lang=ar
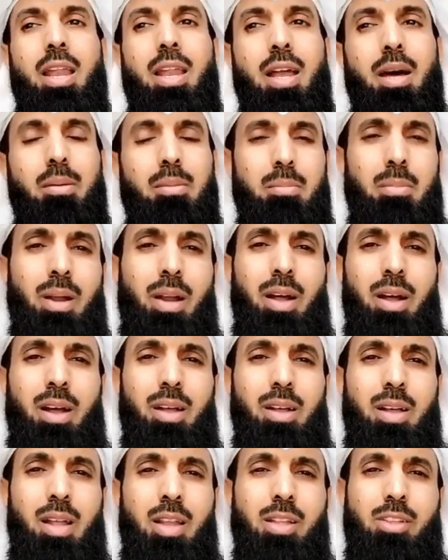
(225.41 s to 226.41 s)
لأن
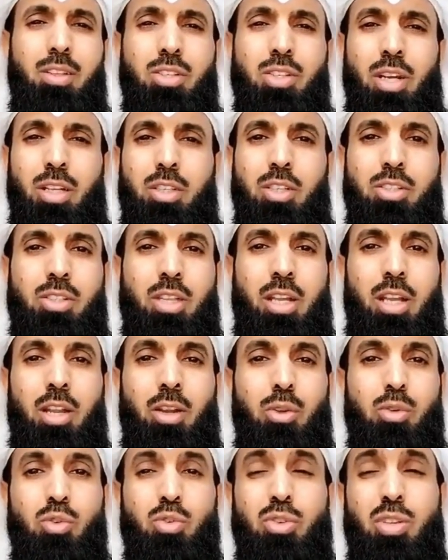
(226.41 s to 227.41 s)
المرأة التي جاءت
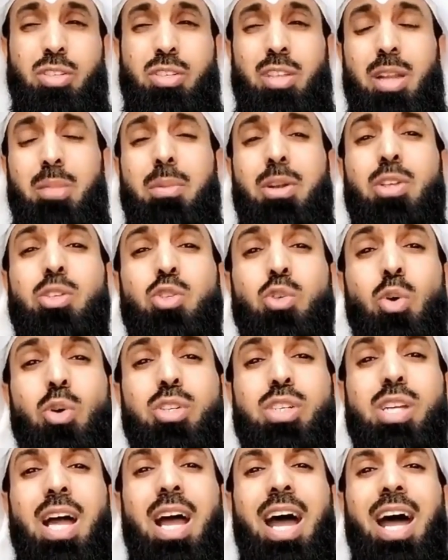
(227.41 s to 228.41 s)
تشتكي للرسول صلى الله عليه وسلم أن
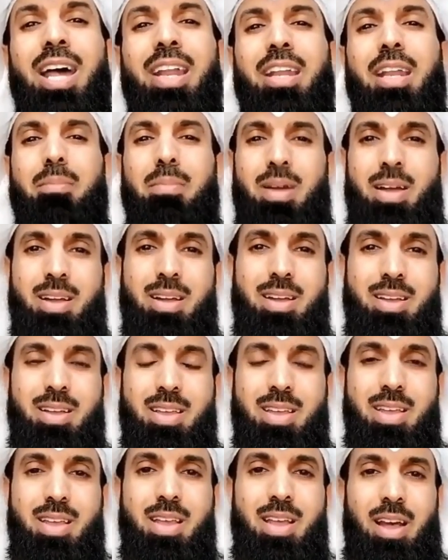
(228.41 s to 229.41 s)
زوجها حرمها
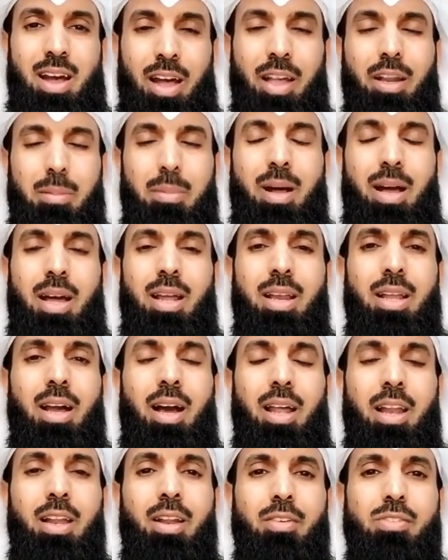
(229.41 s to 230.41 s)
حرمها
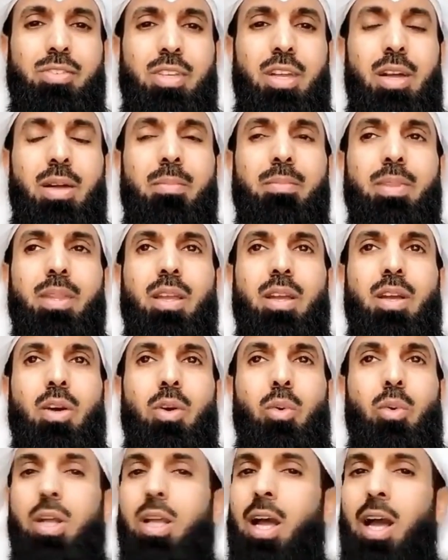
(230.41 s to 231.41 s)
عليه على نفسه
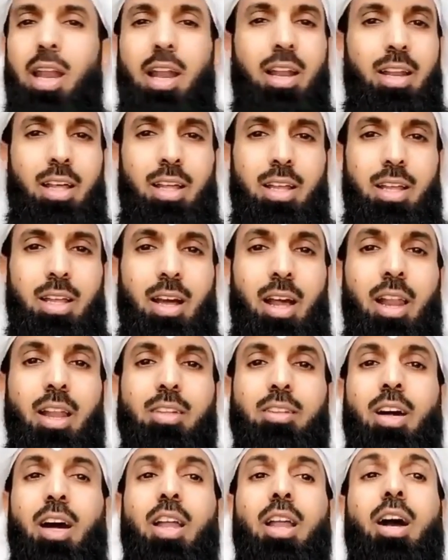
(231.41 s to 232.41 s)
وهي حلال عليه
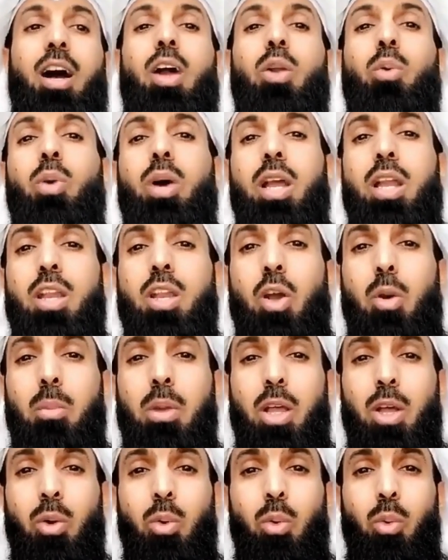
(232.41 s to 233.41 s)
الله تعالى قال
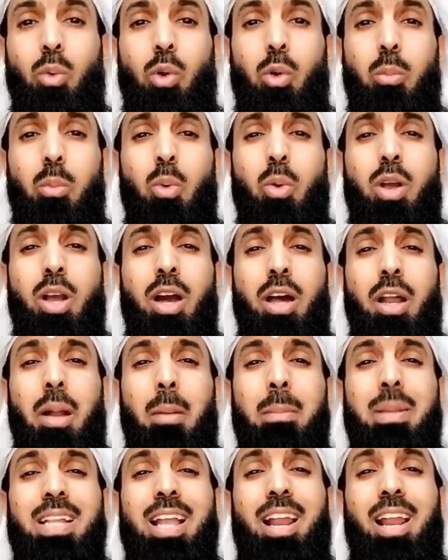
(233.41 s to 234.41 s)
وإنهم ليقولون
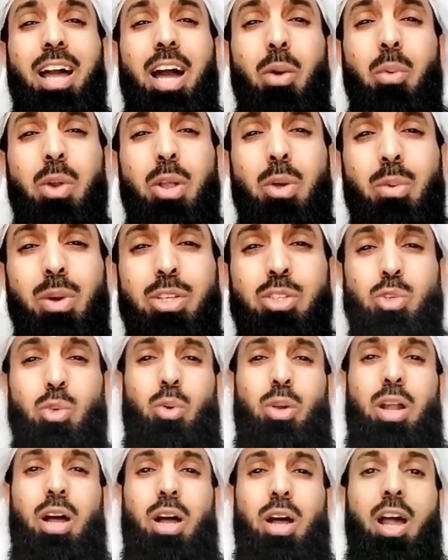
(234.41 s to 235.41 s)
منكرا من القول
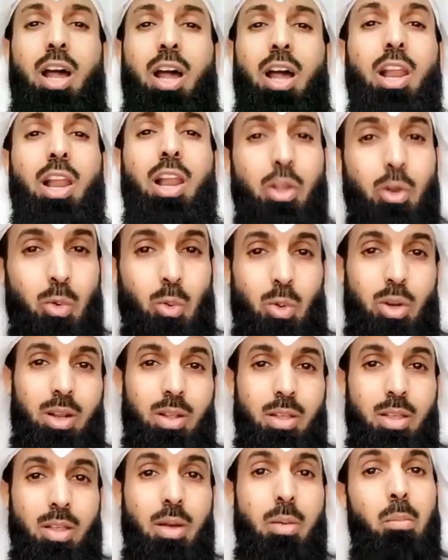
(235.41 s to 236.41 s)
وزورا الله يقول
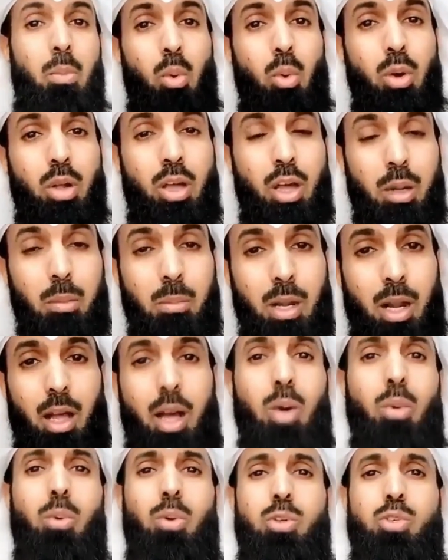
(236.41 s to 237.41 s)
منكر من
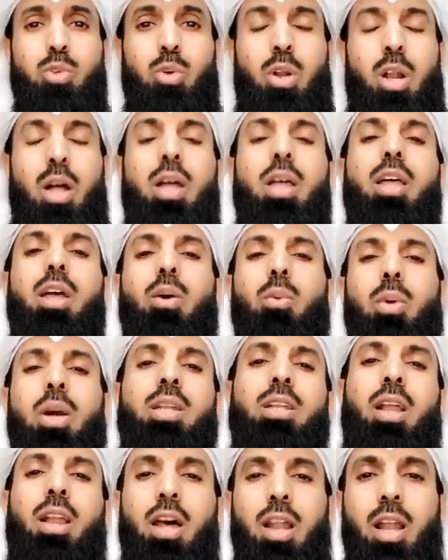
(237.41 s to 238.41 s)
القول وزورا
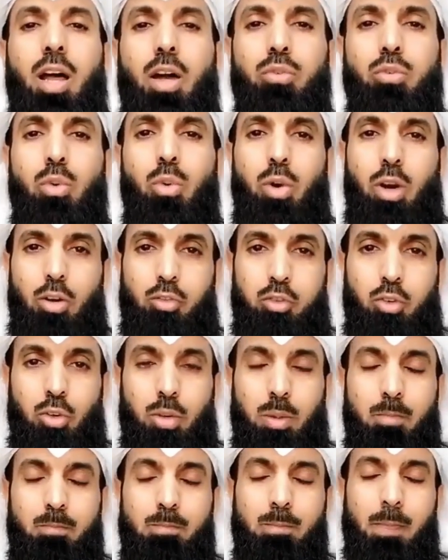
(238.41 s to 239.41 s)
وإن الله لعفو
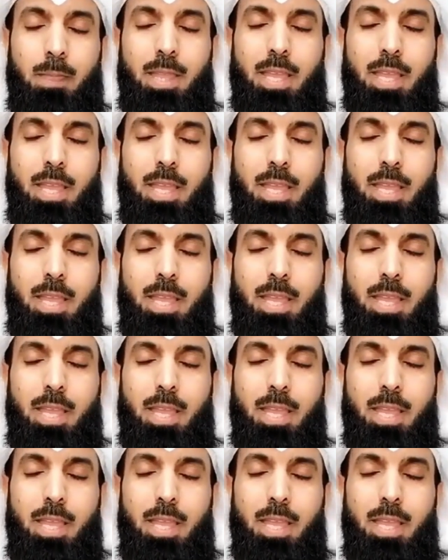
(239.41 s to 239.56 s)
غفور